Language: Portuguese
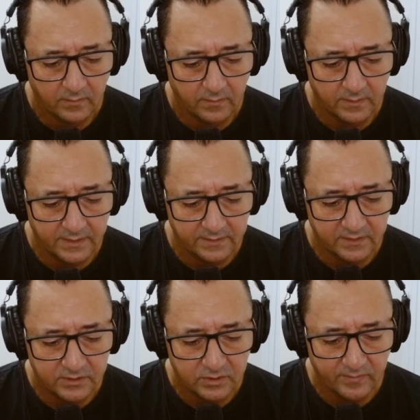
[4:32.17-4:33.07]
Olha aí,
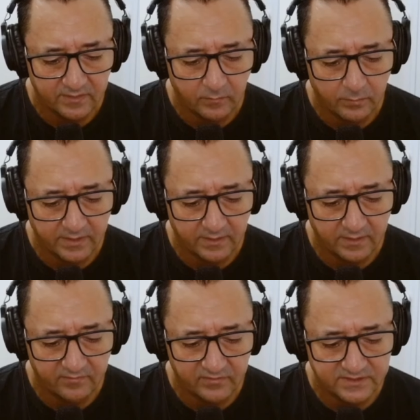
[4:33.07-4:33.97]
deixa eu aumentar um pouquinho
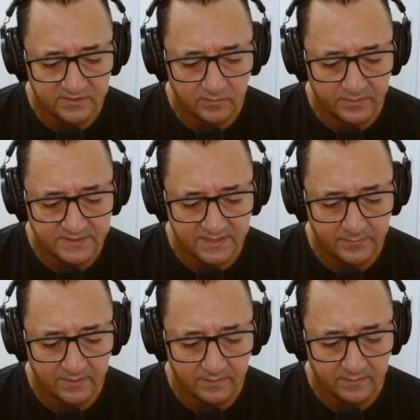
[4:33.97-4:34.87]
aqui, vocês vão
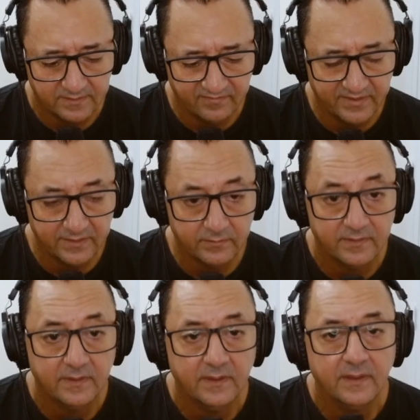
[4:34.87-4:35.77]
perceber, ó. Tá vendo?
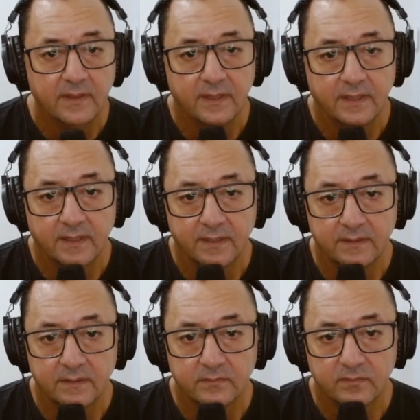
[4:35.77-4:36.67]

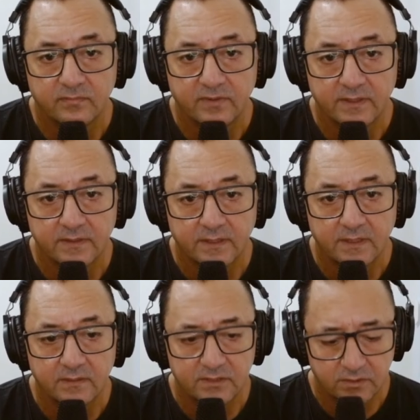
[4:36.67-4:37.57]
Então, estou falando
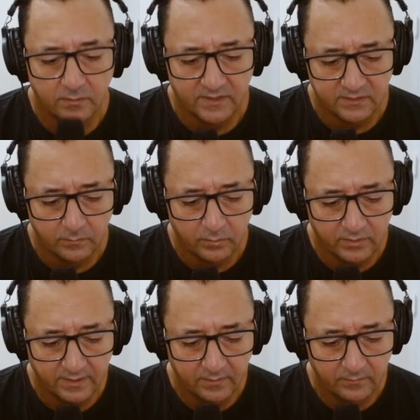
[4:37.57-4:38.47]
aqui, ó, deixa eu abaixar um
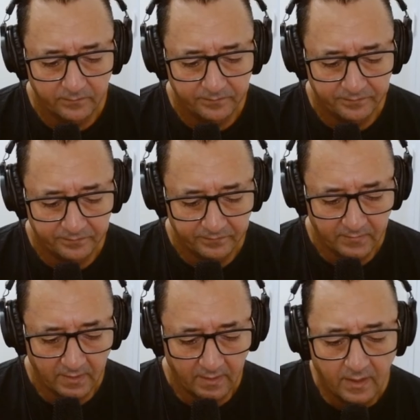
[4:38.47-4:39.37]
pouquinho.
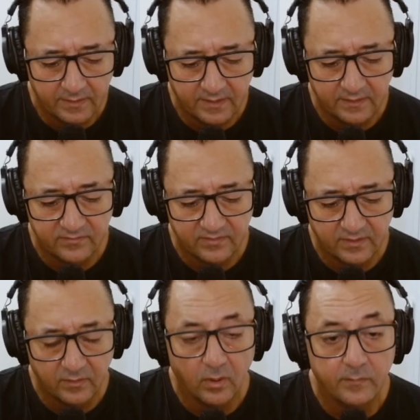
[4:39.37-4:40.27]
Aqui nesse
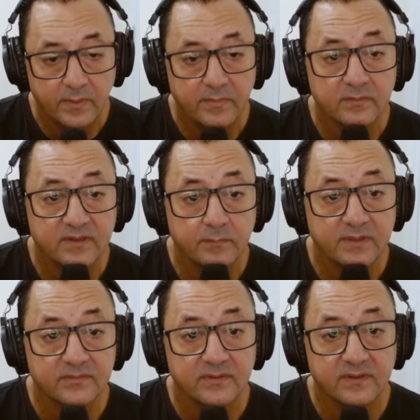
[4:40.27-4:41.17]
Knob, meus
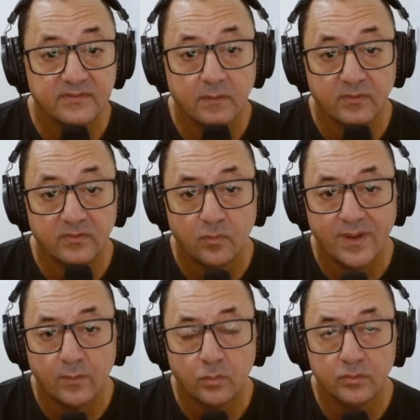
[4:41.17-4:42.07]
amigos, nós temos o
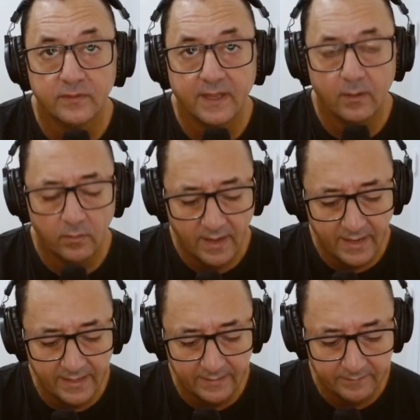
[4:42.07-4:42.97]
agudo, que é o
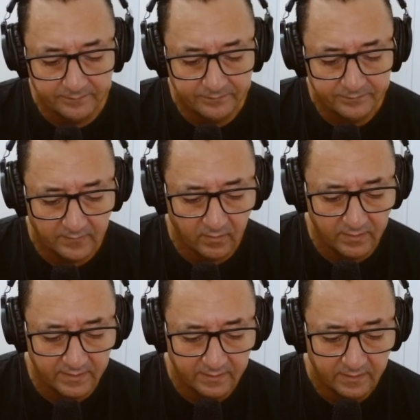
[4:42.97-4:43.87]
high, né?
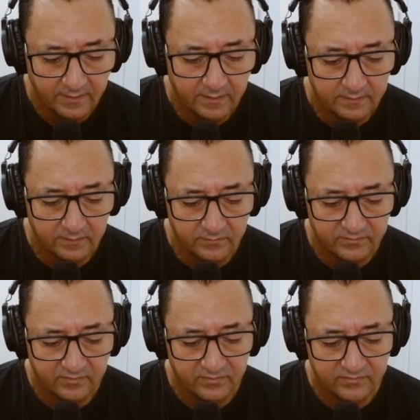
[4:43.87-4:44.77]
Olha aí. Então,
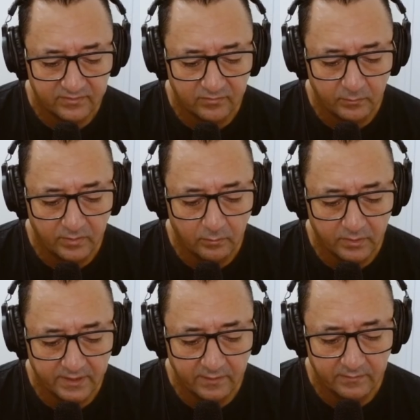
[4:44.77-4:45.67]
se você subir um
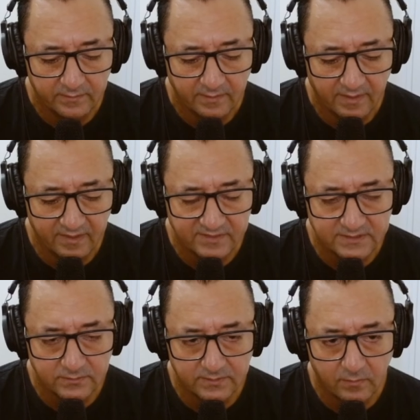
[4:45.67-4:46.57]
pouquinho, ó, aí vai
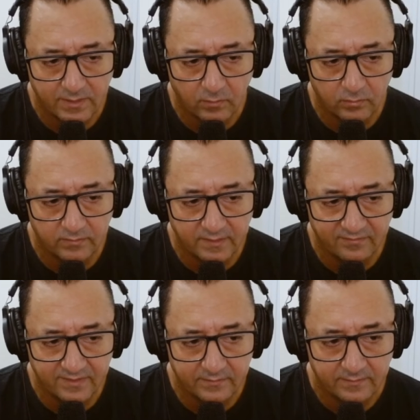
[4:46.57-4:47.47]
soltar o agudo, tá
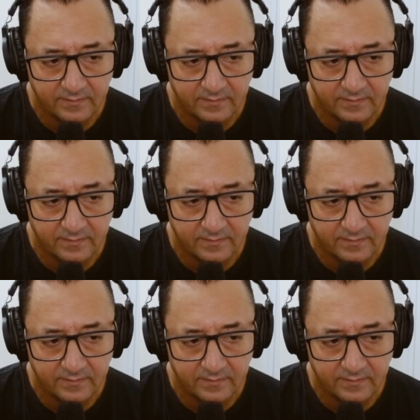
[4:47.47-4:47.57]
vendo?